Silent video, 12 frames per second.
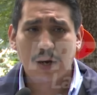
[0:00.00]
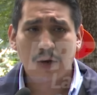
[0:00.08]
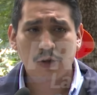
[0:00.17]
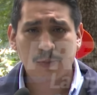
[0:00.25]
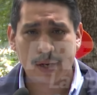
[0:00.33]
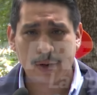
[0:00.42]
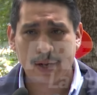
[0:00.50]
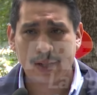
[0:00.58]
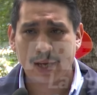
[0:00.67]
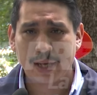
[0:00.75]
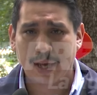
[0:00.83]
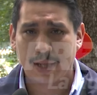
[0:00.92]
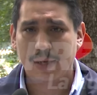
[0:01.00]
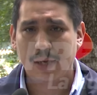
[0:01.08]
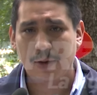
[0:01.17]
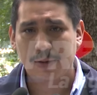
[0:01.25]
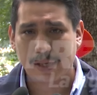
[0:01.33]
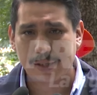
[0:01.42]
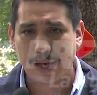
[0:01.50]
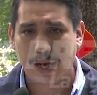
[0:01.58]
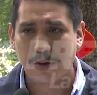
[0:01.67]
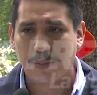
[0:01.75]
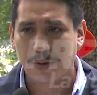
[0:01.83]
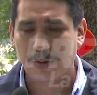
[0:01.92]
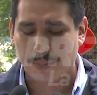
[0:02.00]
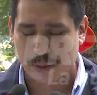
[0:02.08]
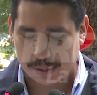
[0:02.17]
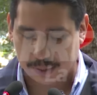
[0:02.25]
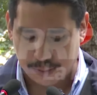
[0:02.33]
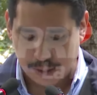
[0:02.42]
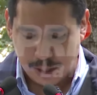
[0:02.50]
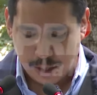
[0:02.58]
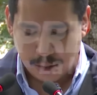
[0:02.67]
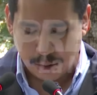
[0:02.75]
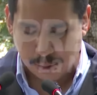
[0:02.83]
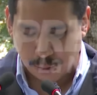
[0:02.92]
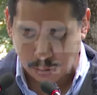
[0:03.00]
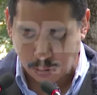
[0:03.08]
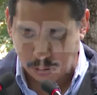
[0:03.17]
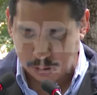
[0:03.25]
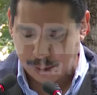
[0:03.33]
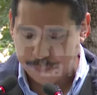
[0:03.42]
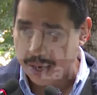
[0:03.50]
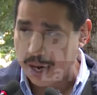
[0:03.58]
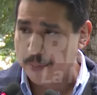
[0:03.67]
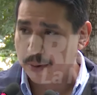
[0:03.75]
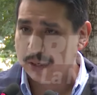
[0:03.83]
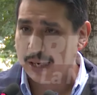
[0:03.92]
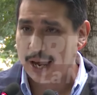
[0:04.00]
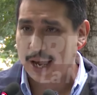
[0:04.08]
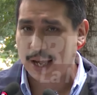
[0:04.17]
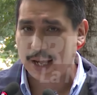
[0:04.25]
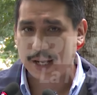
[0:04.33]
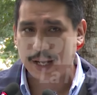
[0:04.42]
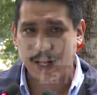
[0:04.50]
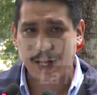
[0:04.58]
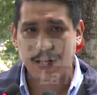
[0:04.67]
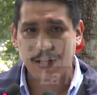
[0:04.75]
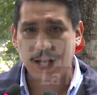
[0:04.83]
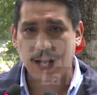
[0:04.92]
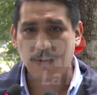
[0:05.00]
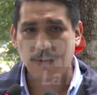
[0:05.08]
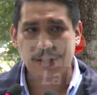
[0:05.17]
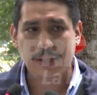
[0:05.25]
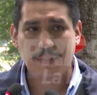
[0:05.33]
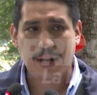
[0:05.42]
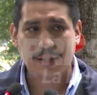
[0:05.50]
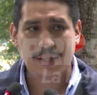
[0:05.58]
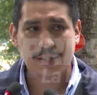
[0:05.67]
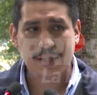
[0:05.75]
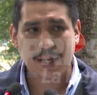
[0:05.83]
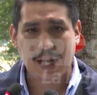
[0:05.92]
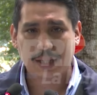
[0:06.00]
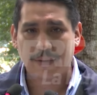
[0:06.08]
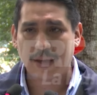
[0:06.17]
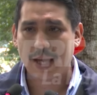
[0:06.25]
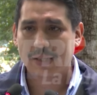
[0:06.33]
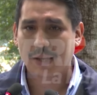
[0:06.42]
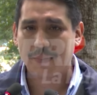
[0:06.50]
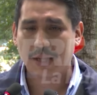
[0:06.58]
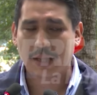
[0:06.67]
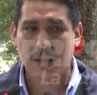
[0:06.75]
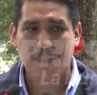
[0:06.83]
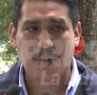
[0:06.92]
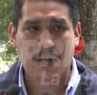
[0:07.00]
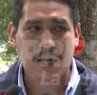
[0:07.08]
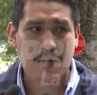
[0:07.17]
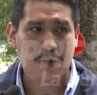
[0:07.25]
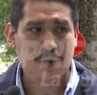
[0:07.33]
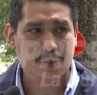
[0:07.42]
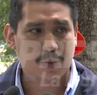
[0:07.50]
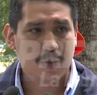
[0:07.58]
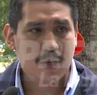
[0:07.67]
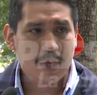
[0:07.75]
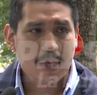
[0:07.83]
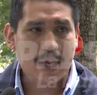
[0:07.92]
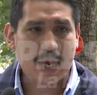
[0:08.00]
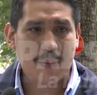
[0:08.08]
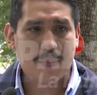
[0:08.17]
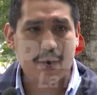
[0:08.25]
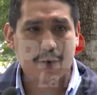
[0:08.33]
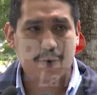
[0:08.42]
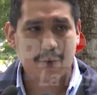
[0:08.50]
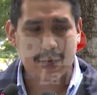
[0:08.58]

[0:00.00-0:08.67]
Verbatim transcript: los menores de edad y los ancianos, por supuesto. Nosotros esperamos ya eh, el día lunes y martes actividades también de tipo religioso en el marco